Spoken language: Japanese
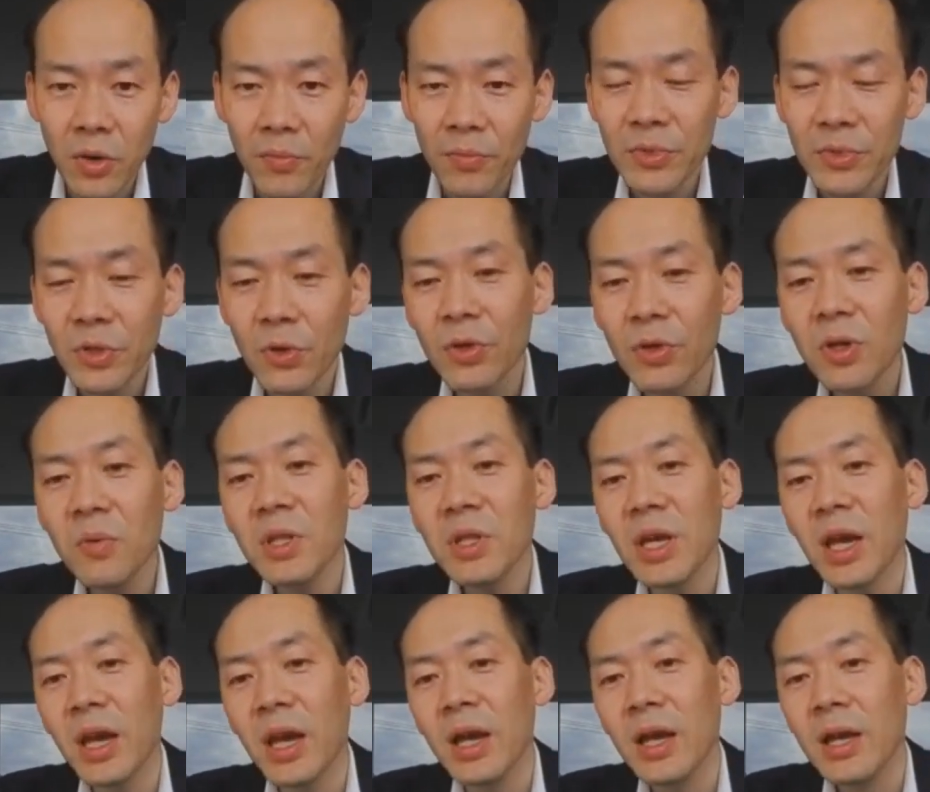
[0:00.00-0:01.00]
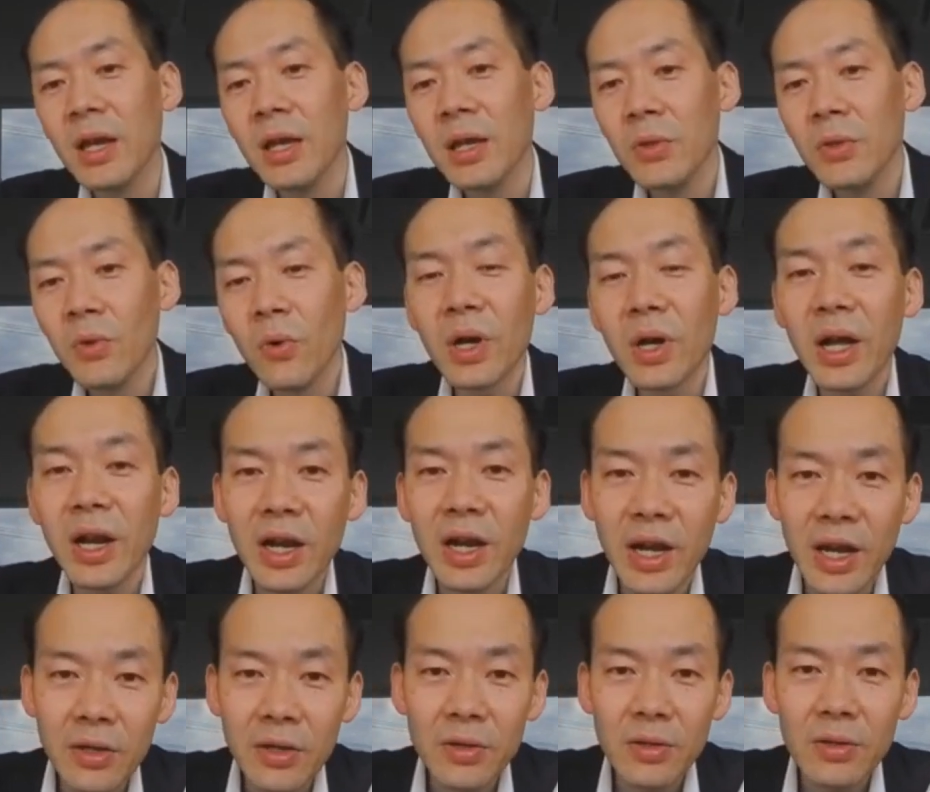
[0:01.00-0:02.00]
そういう意味で脳から
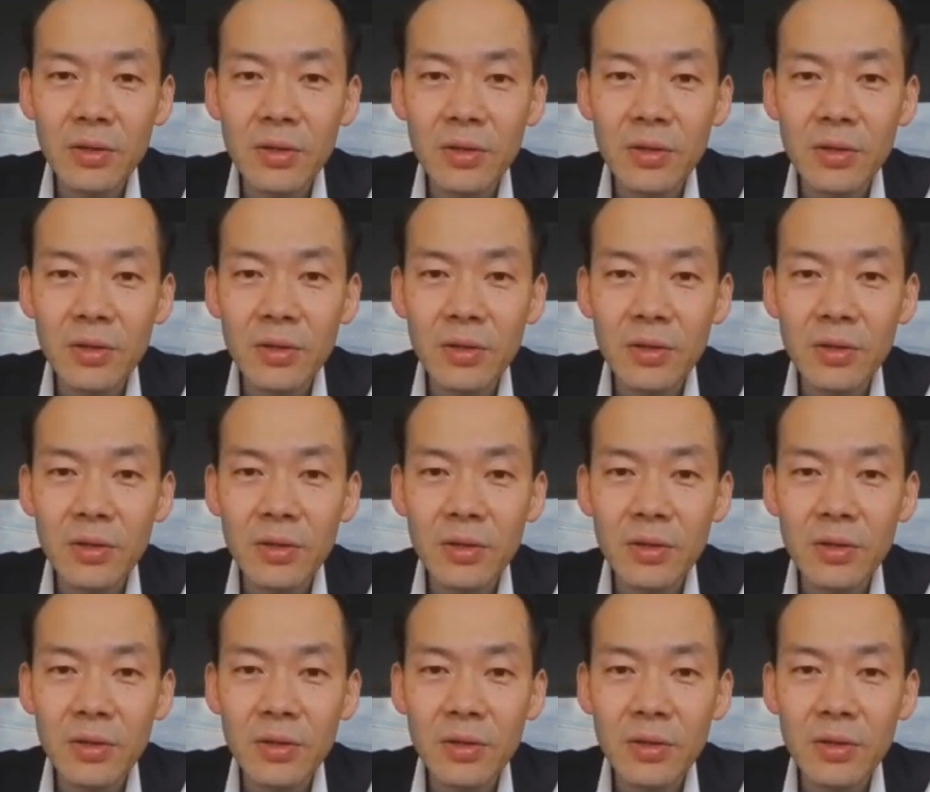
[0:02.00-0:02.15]
変える